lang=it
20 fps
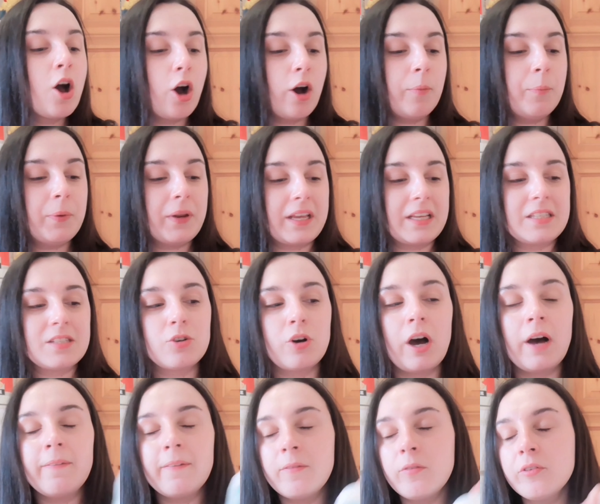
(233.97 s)
ho
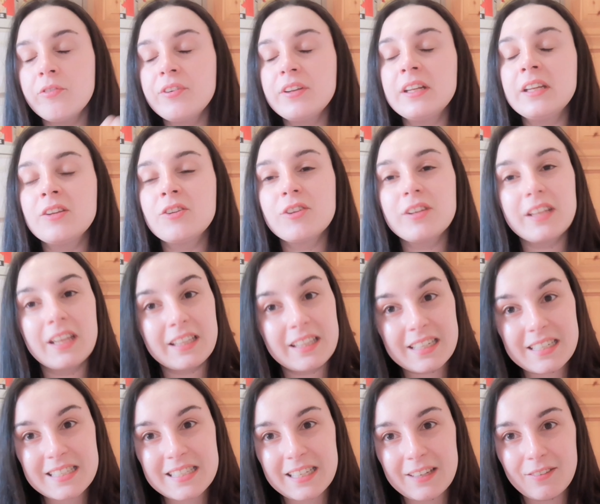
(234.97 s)
preso, avevo finito i
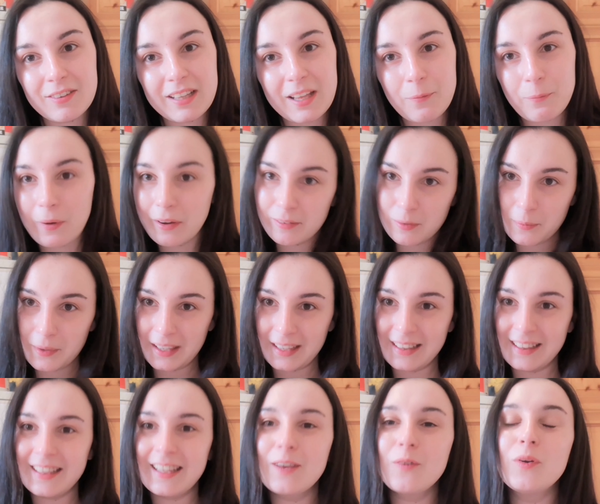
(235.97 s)
detersivi dei
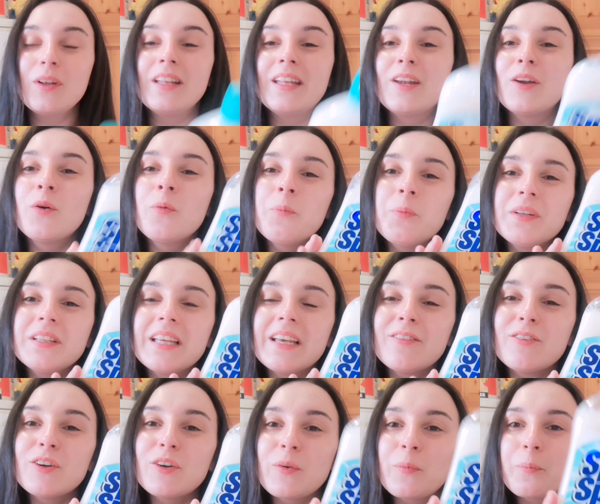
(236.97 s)
pavimenti quindi non
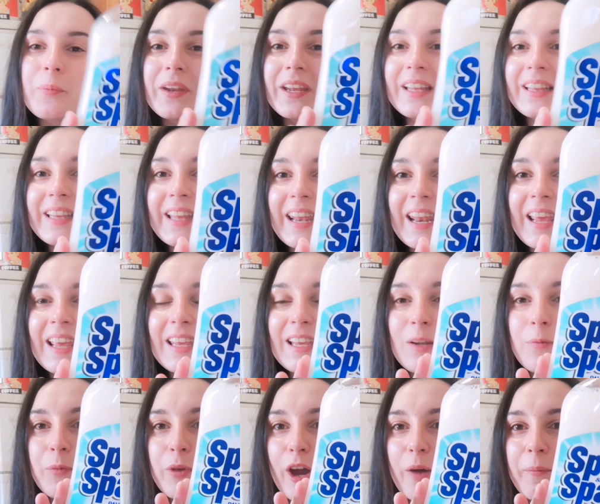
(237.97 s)
potevo non prendere
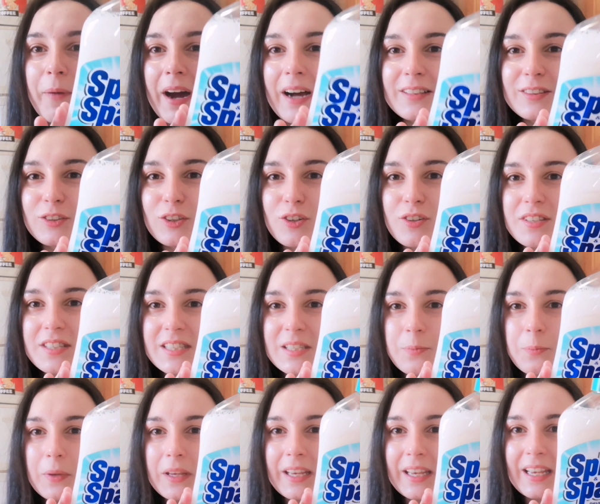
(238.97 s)
il mio amato
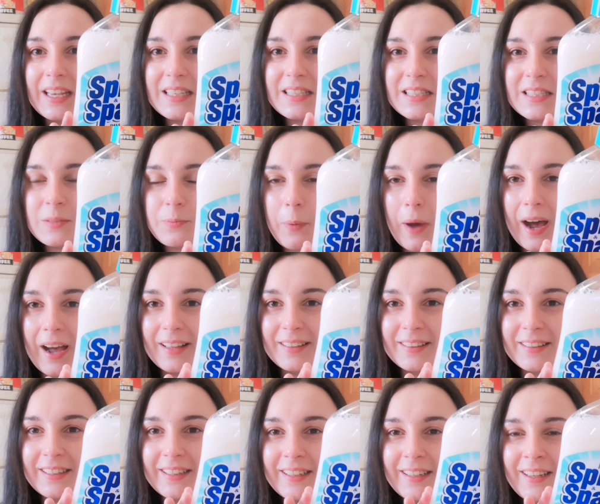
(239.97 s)
Speak and
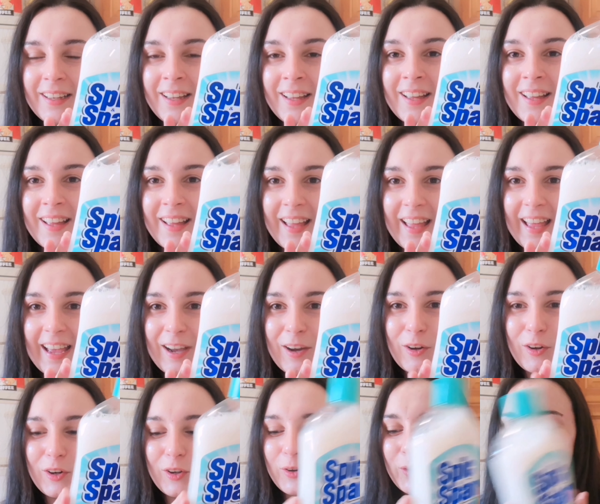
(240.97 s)
Span
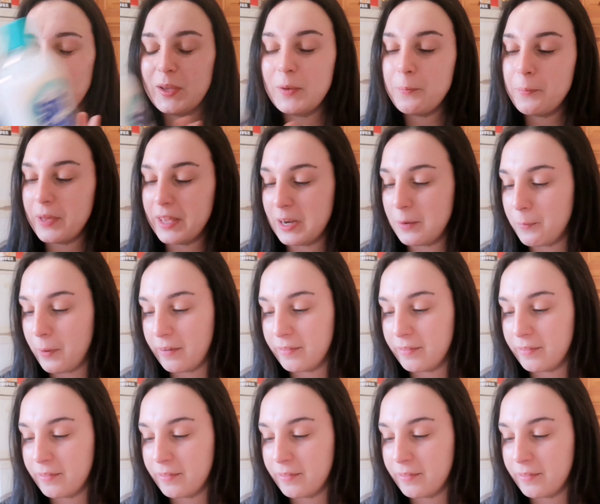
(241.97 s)
eccolo qui per i